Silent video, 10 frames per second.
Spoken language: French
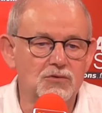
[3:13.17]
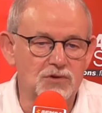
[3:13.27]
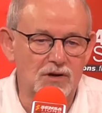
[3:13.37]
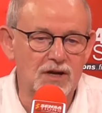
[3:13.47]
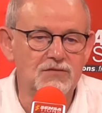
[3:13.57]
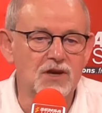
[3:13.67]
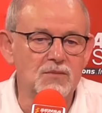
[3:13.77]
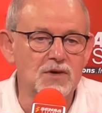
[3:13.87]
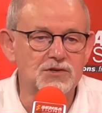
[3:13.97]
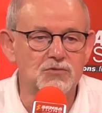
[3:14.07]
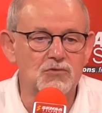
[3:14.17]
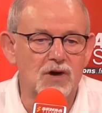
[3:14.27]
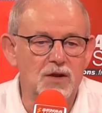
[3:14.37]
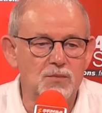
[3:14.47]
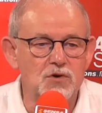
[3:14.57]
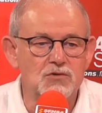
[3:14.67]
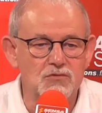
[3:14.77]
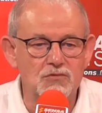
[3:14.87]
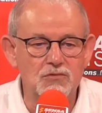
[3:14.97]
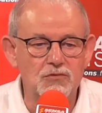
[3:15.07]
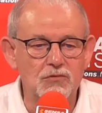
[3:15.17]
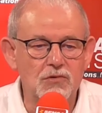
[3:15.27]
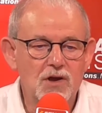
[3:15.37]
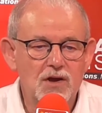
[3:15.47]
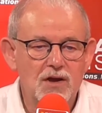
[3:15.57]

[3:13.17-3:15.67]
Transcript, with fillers: donc les vieilles maisons à l'époque où,